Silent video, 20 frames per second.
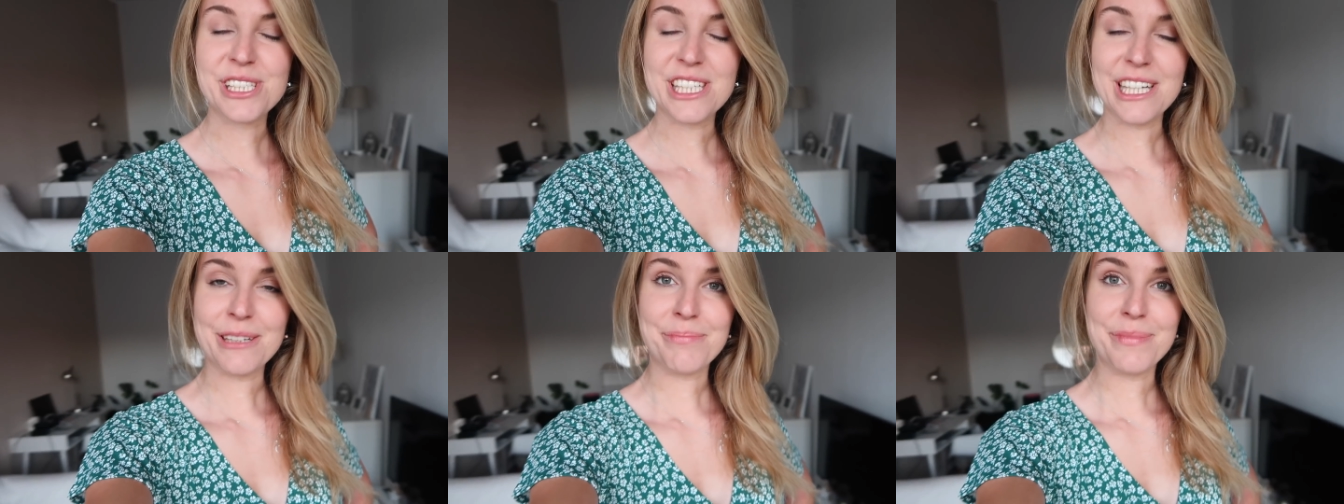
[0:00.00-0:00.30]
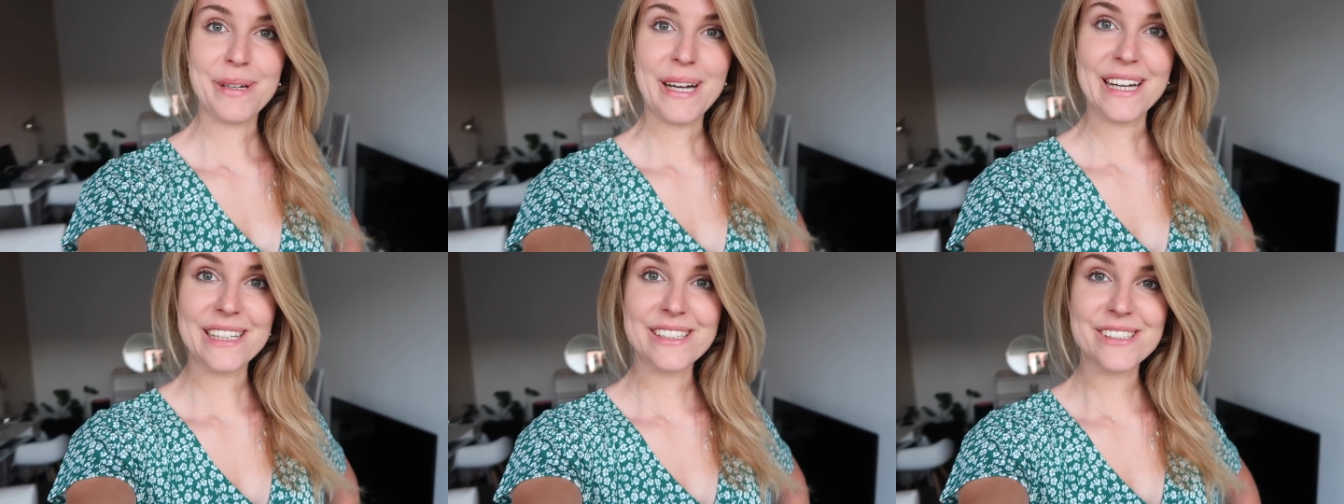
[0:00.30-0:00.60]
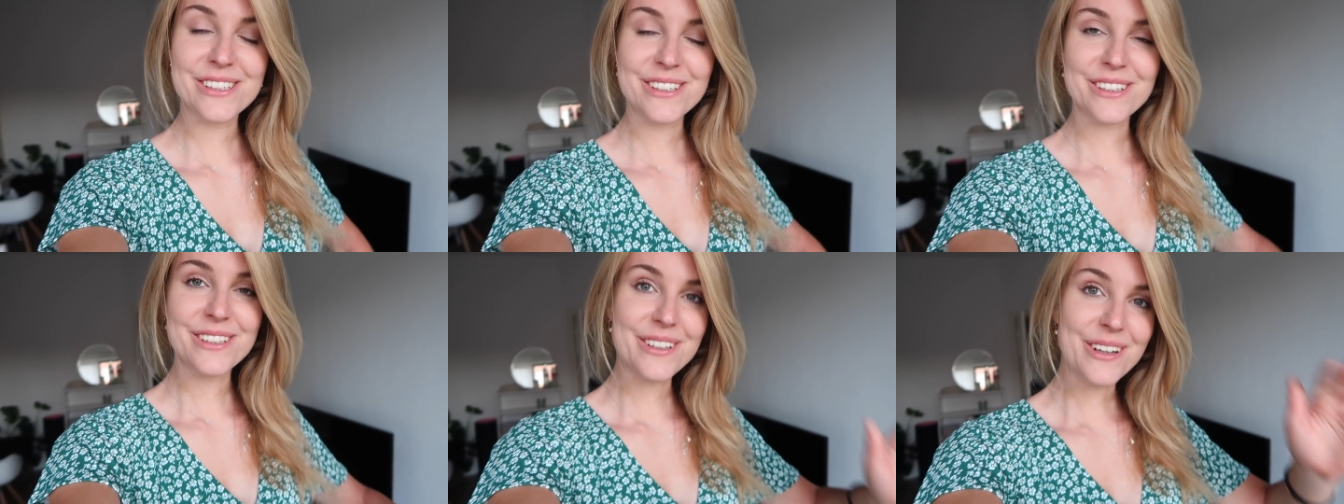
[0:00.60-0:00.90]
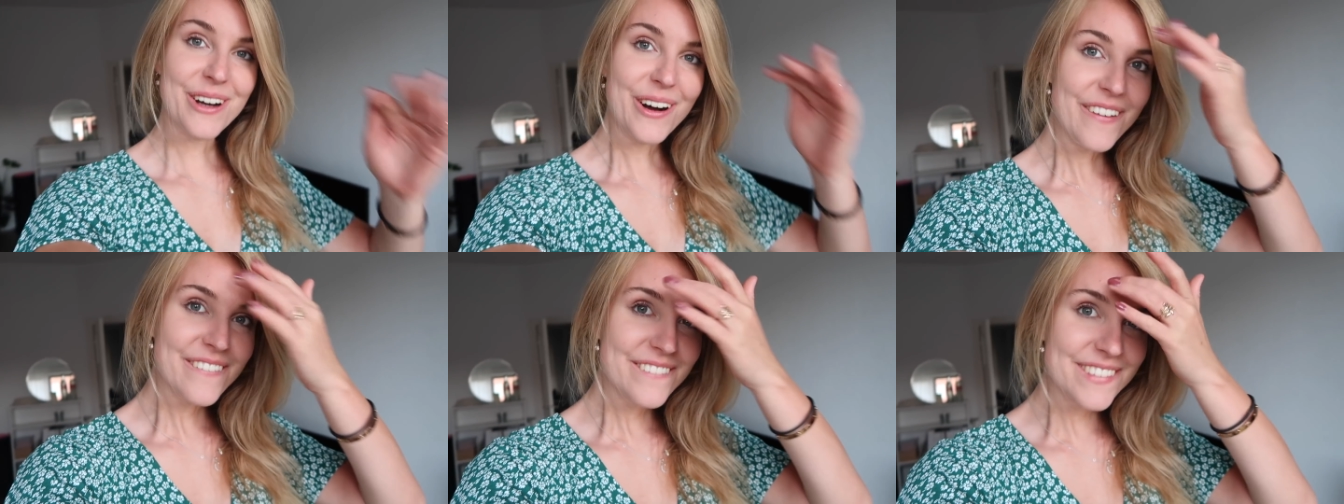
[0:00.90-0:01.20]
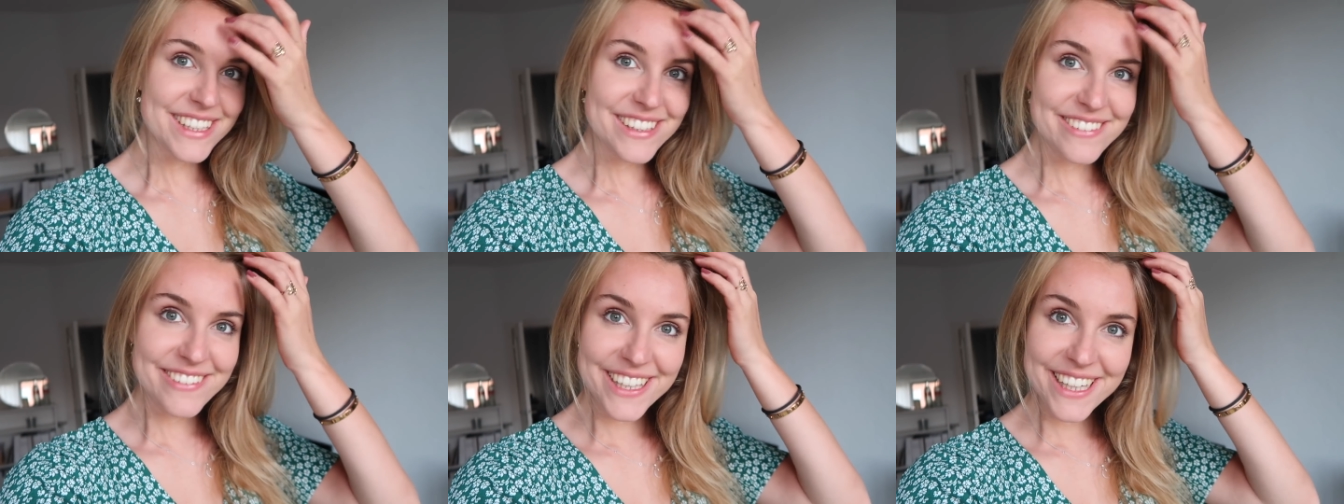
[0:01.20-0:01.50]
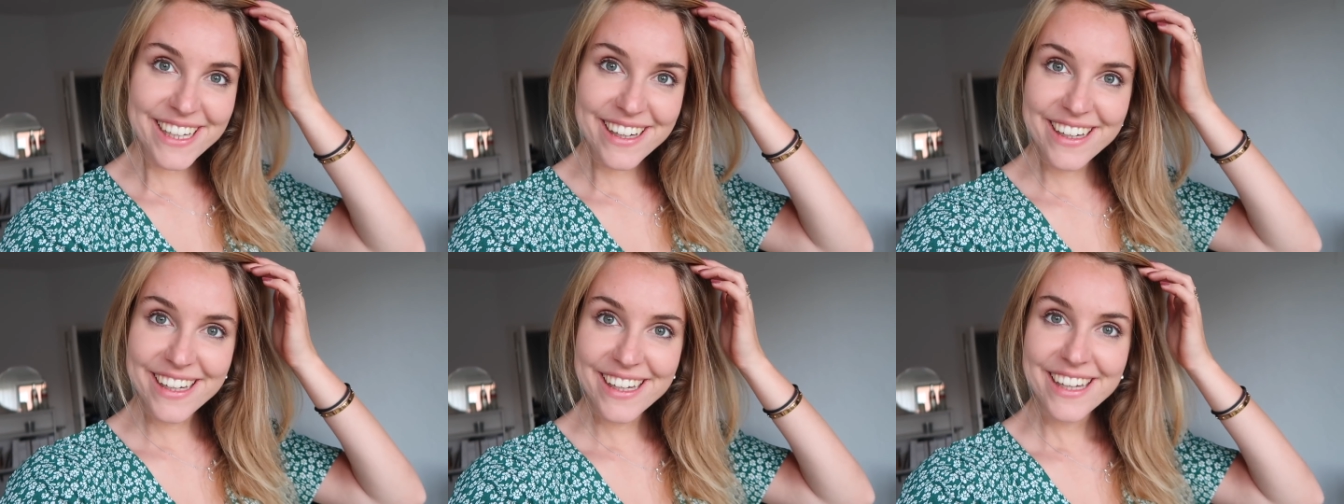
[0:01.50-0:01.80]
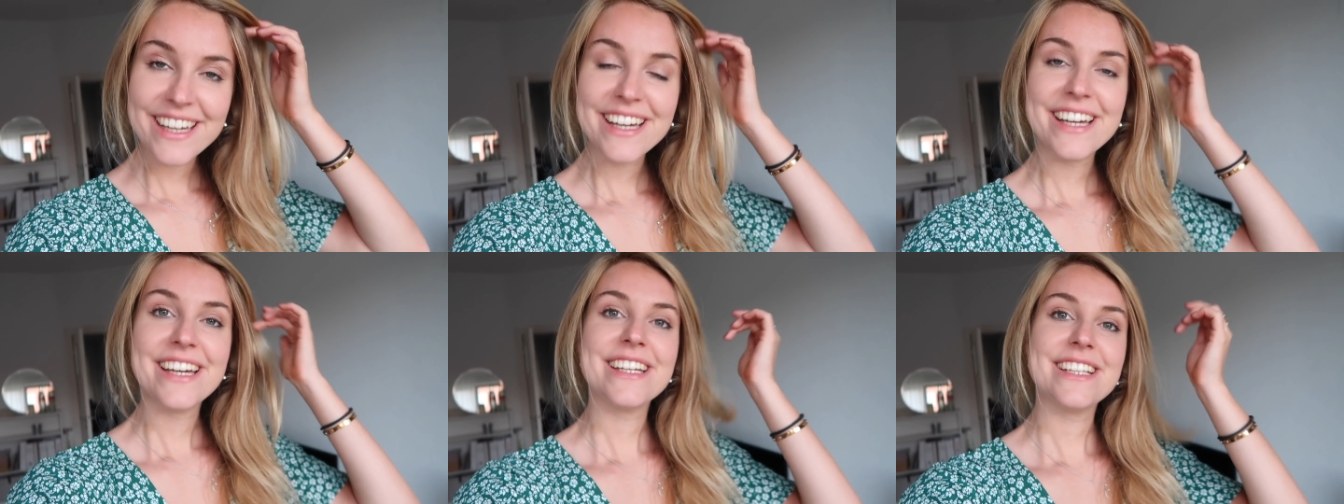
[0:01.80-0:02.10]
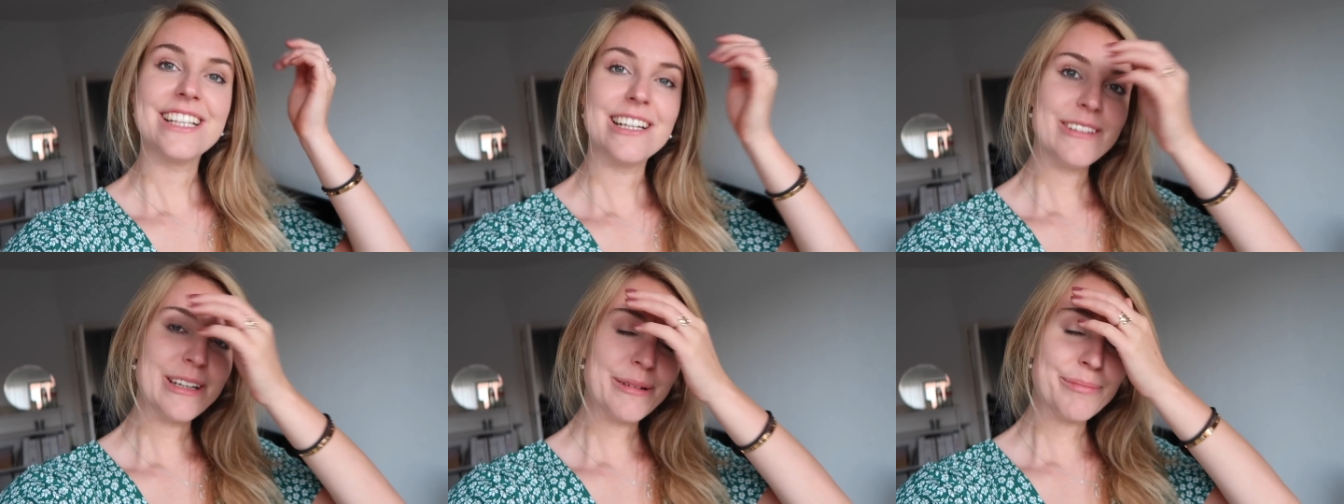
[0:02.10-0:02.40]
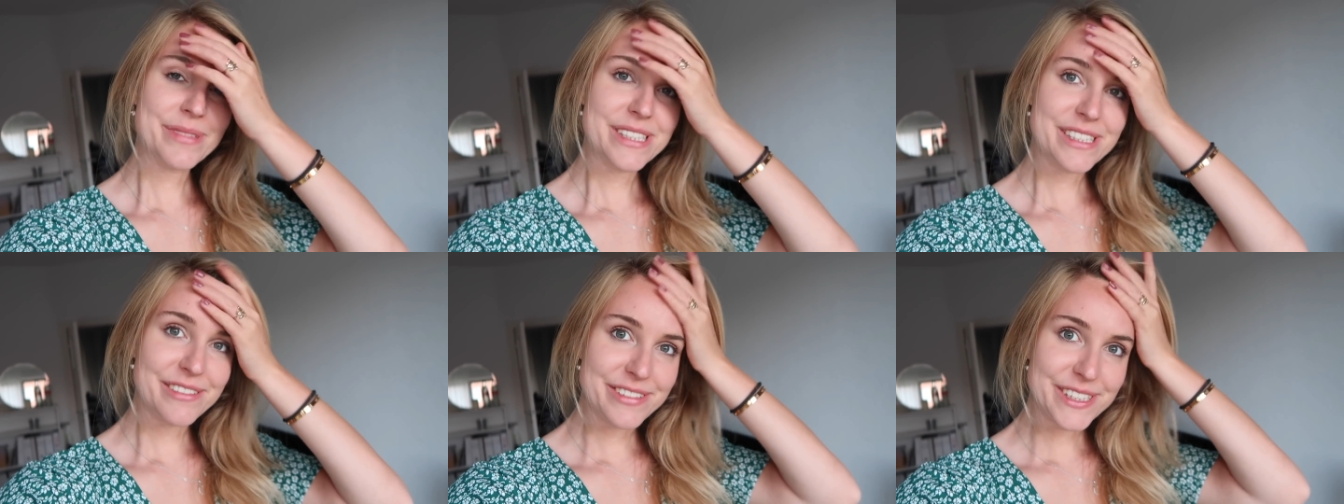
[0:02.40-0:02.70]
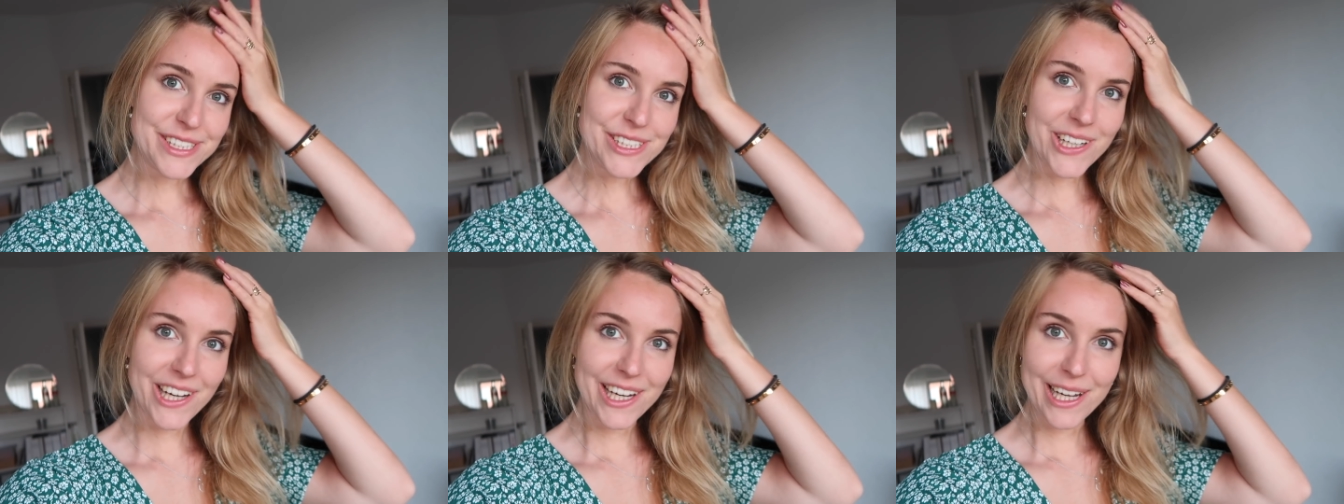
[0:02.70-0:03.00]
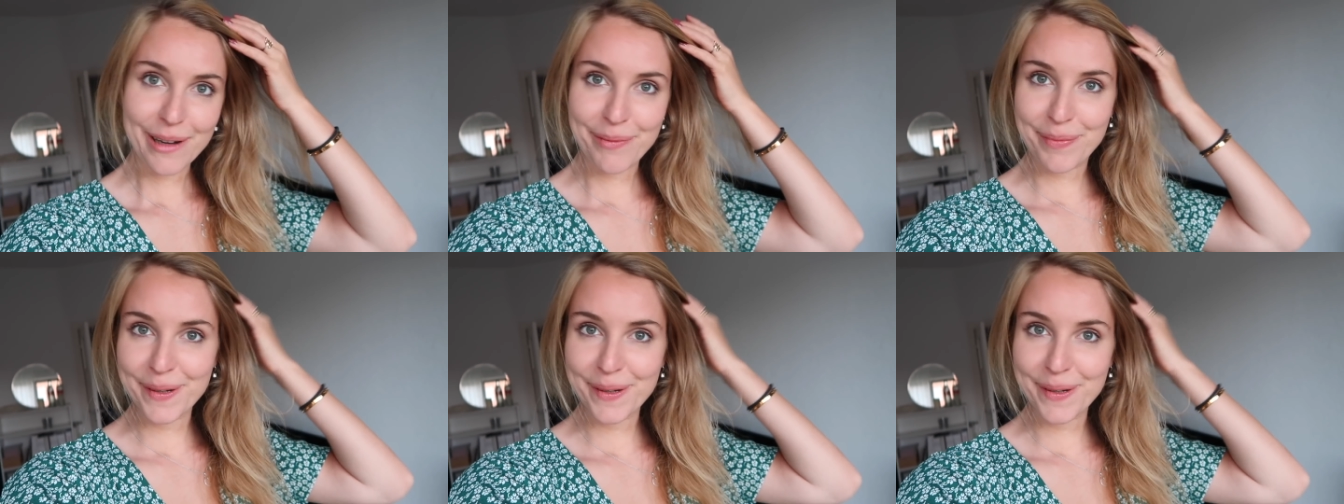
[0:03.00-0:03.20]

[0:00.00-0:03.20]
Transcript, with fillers: Stadtpark zurückgekommen, deswegen, ich glaube, ich habe ein bisschen viel Sonne